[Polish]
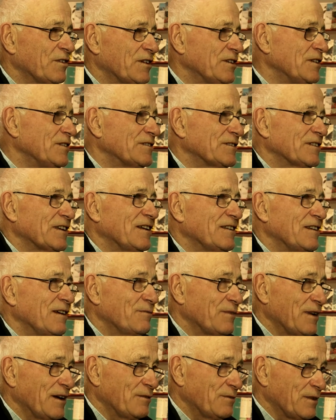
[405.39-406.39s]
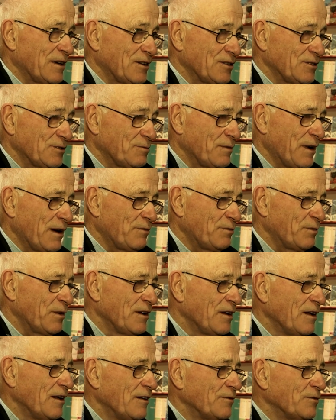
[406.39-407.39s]
chińskie nie mają jakichś map
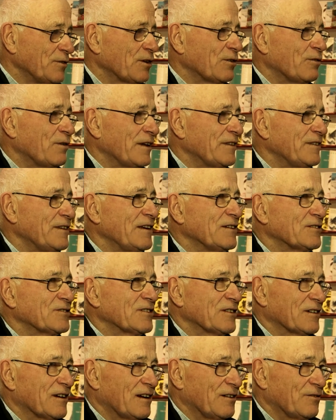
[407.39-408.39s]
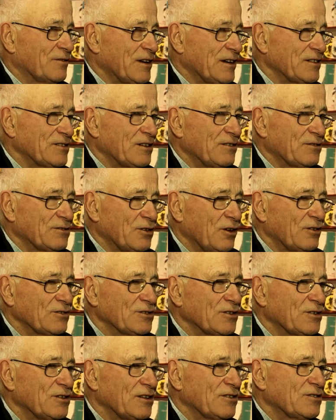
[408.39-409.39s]
dokładniejszych, ale w każdym razie to,
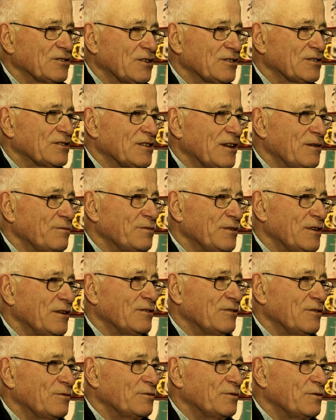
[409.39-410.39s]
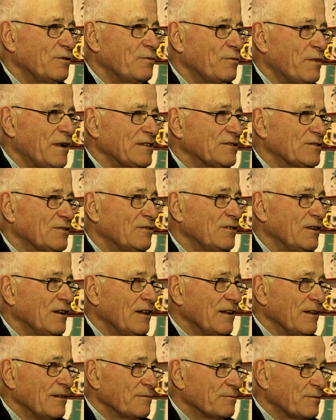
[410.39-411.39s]
co jest dostępne, to było bardzo,
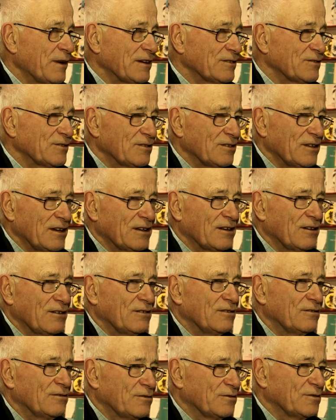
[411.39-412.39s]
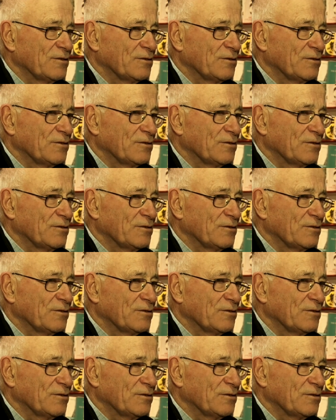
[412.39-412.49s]
bardzo takie y,